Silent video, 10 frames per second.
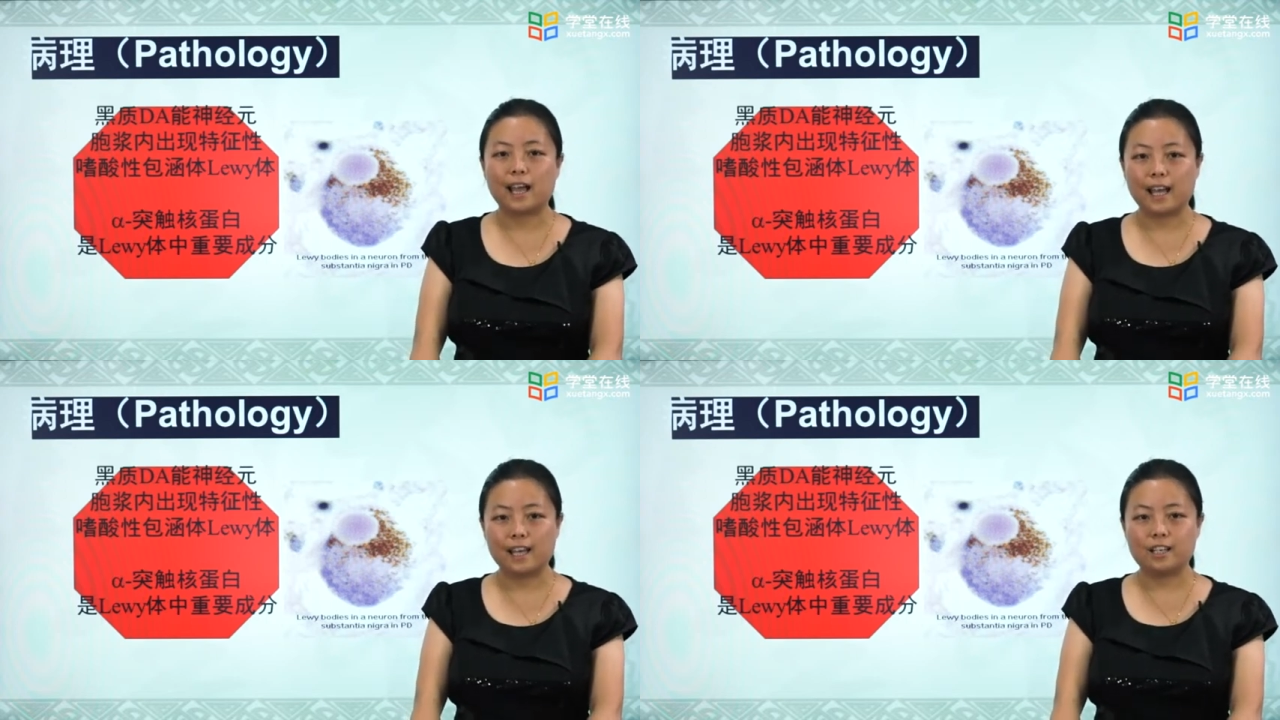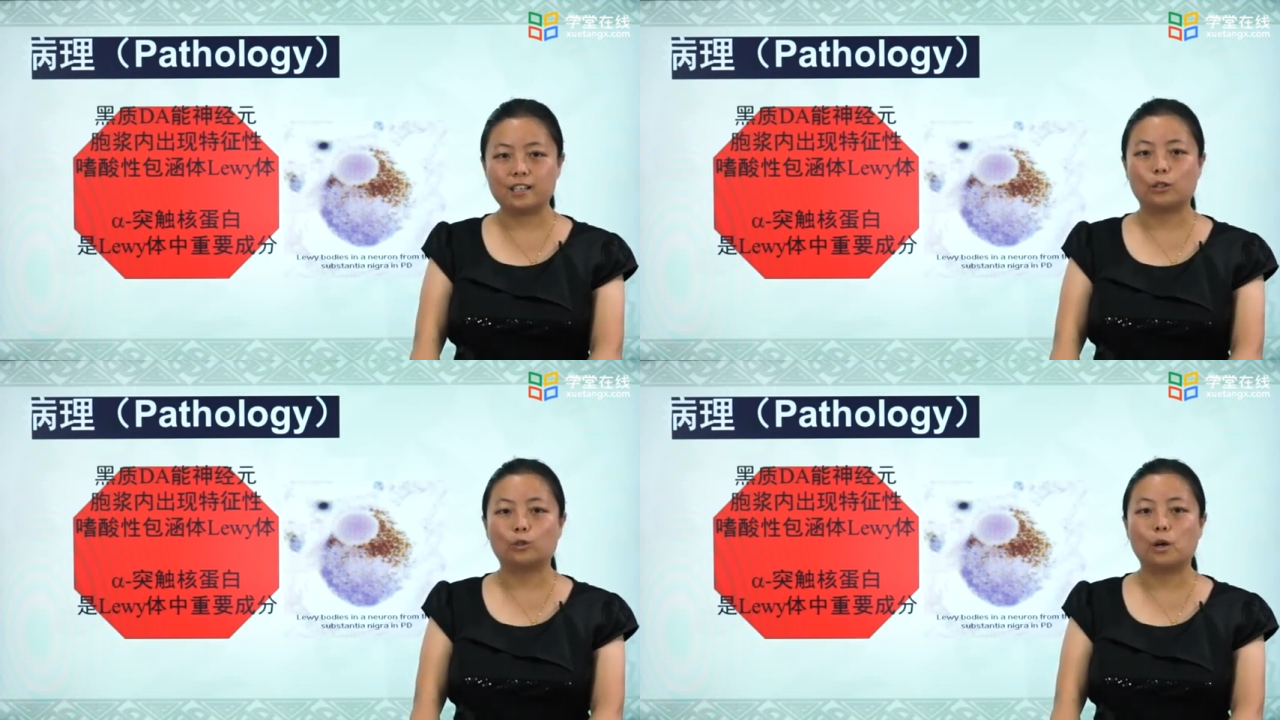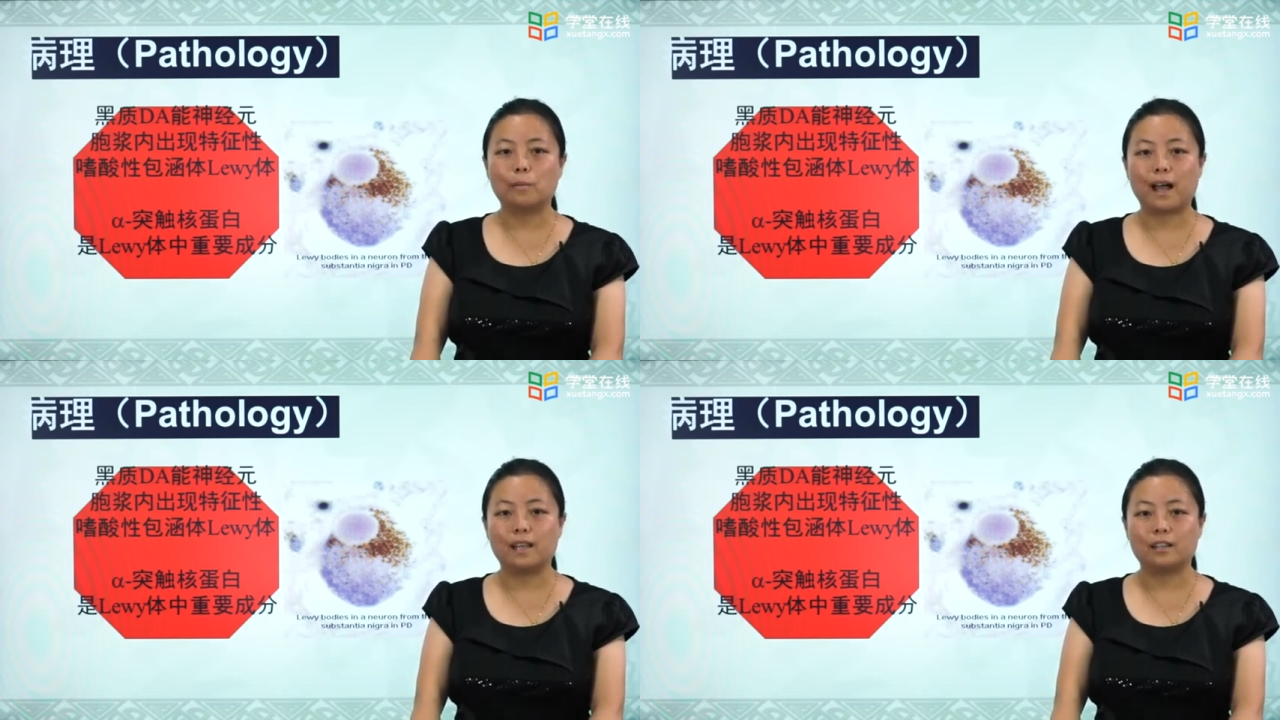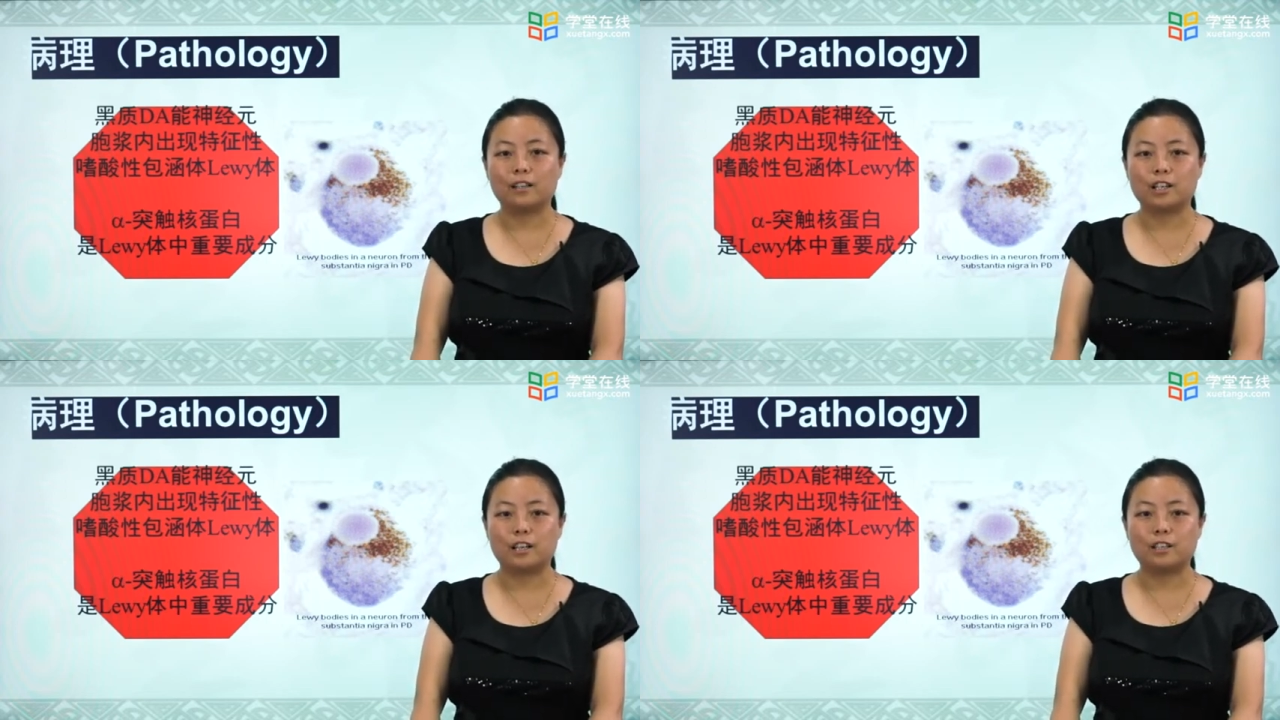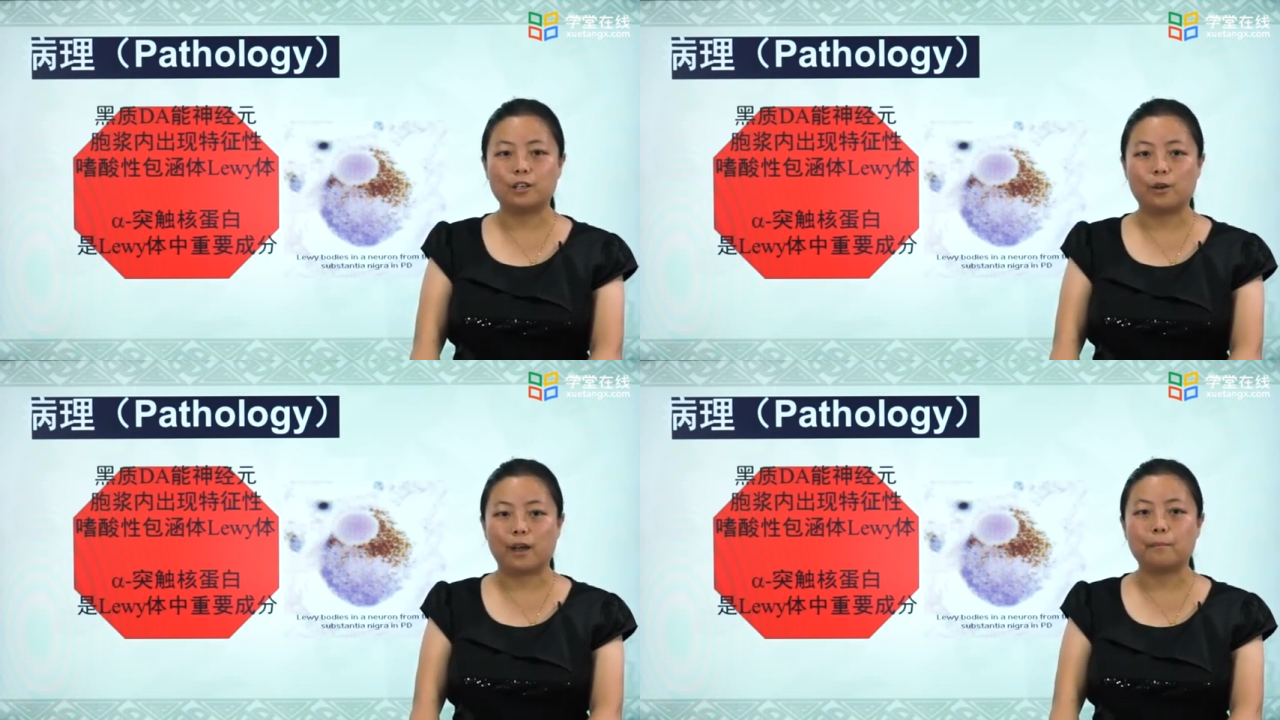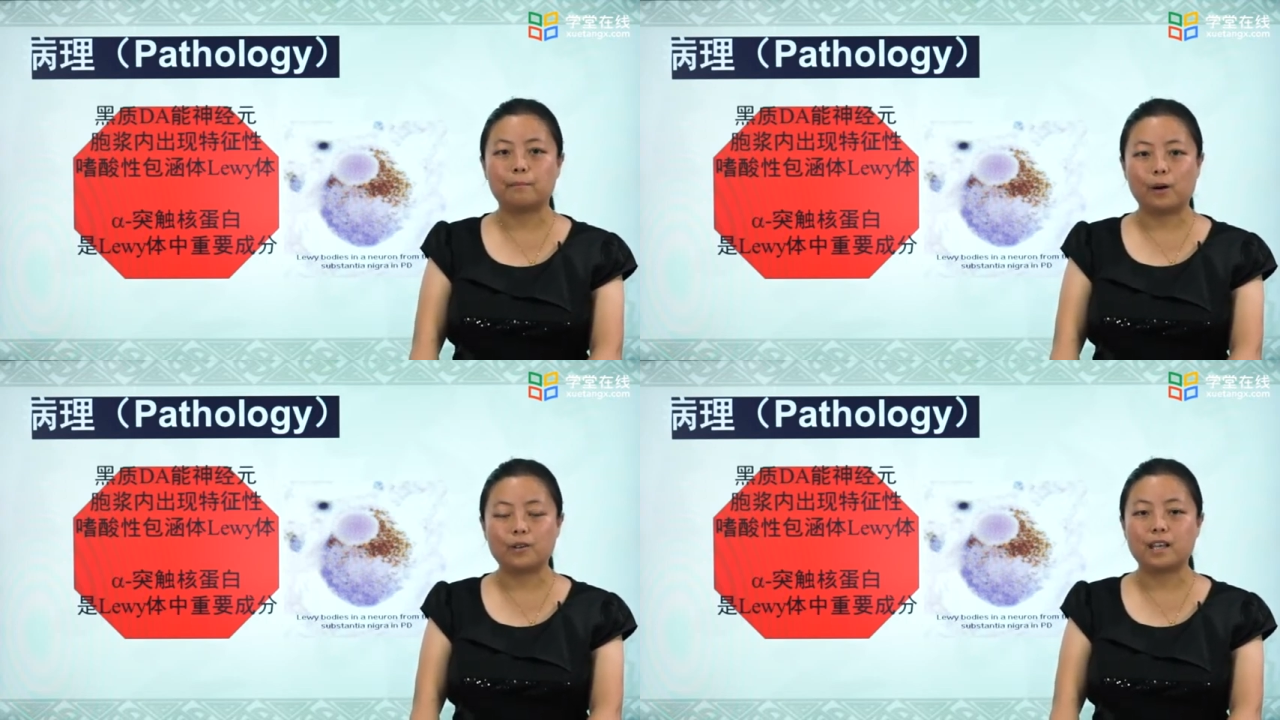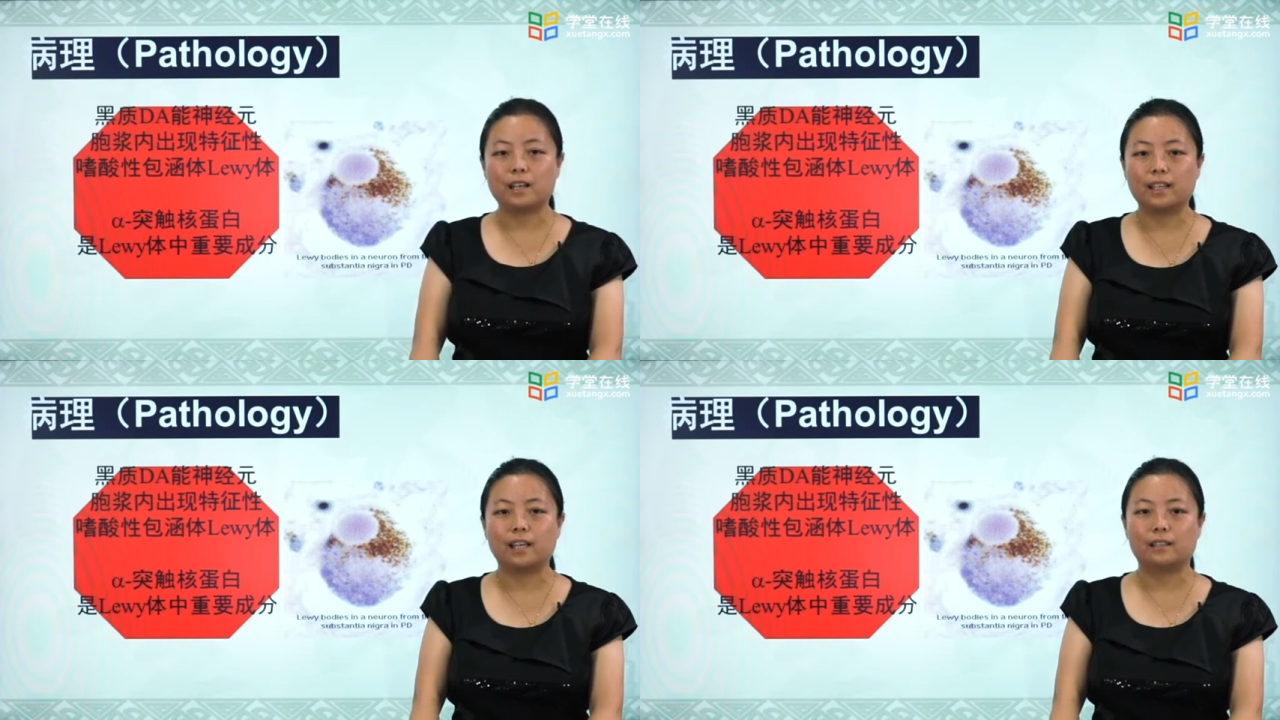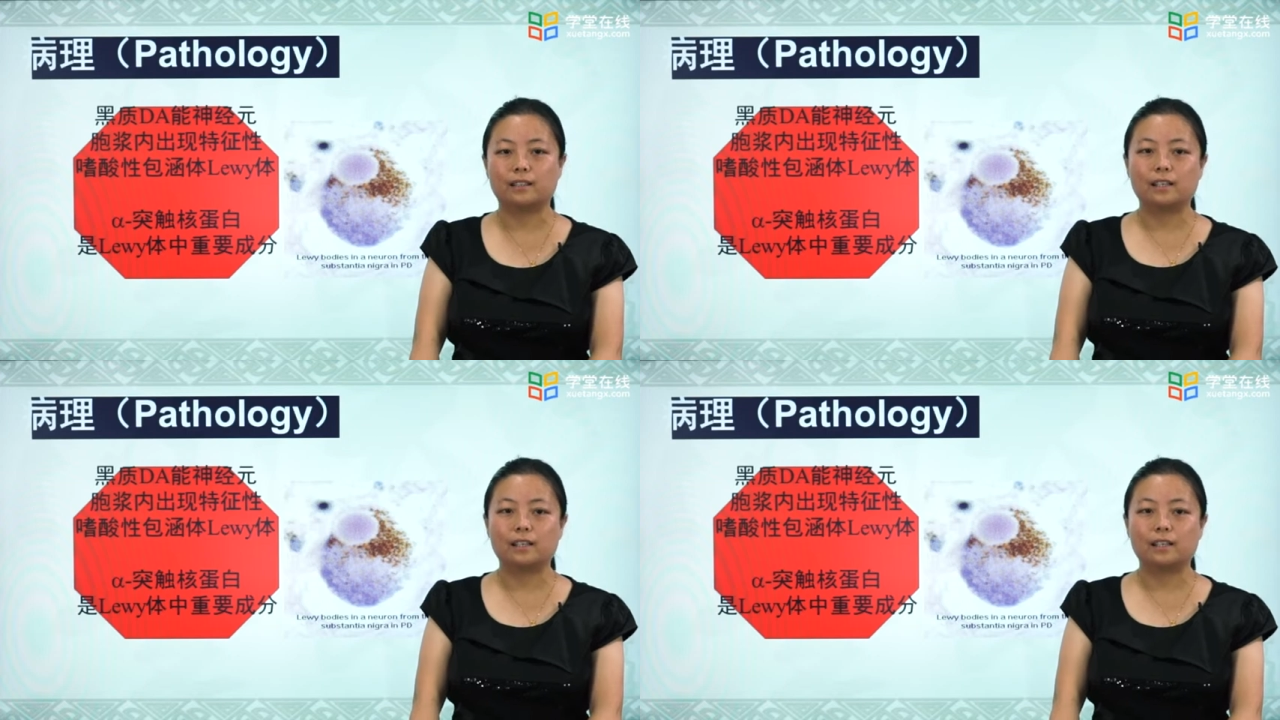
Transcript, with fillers: 黑质多巴胺能神经元包浆内，